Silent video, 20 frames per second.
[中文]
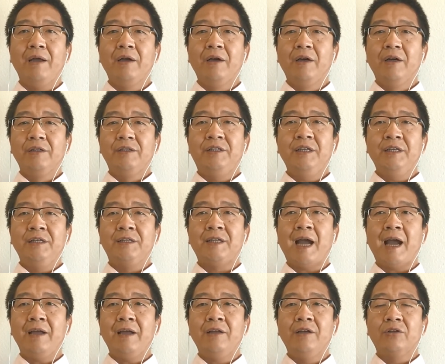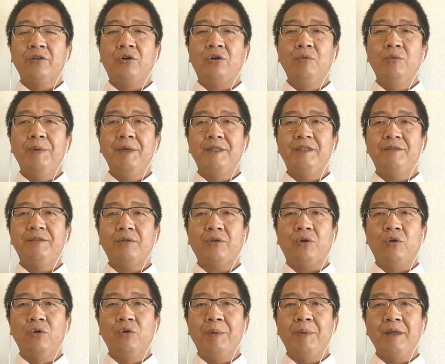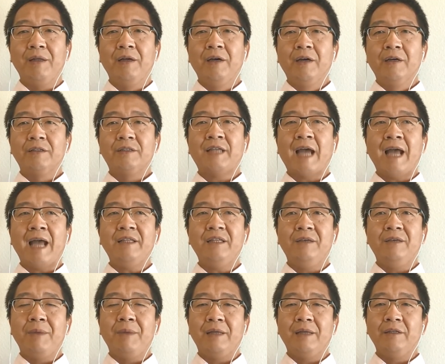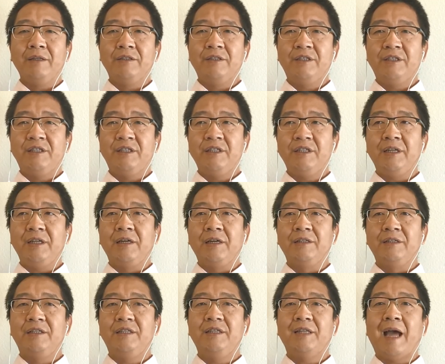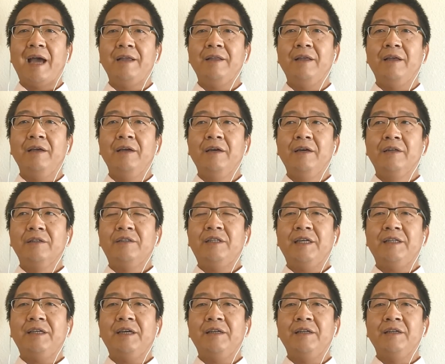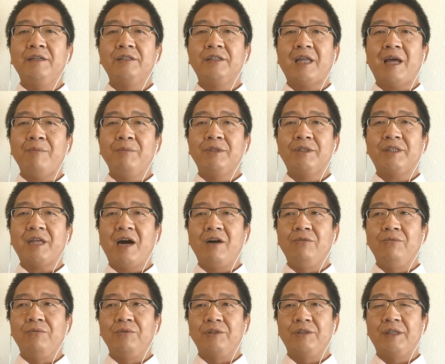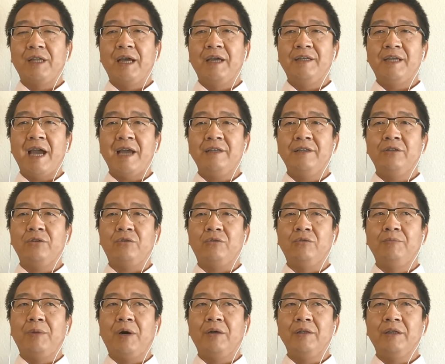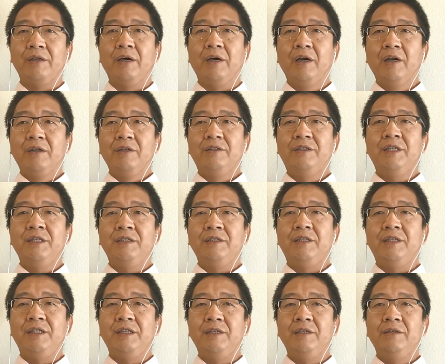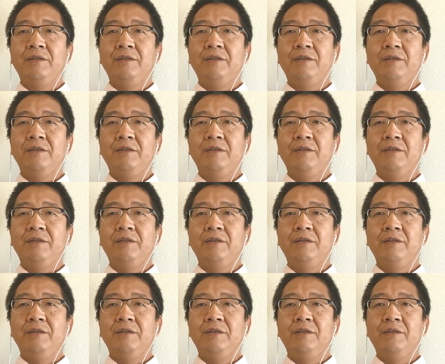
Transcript: 进山投奔投奔山里面的契人和契丹人，这些人是他们上古时代燕人同胞的近亲。